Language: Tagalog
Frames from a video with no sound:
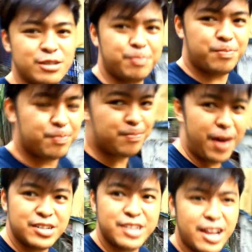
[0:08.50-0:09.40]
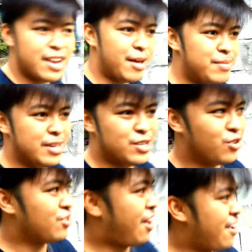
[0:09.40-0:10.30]
special na
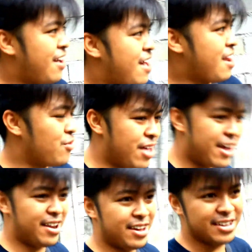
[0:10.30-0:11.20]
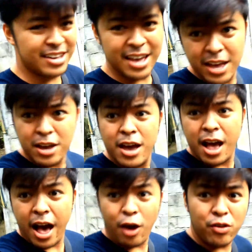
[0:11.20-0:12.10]
mission ngayong araw dahil ah,
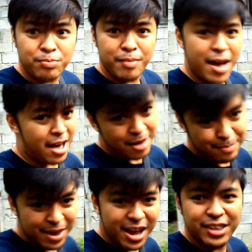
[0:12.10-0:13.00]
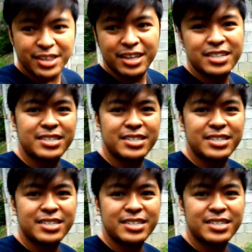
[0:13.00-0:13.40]
ngayon mga kaibigan is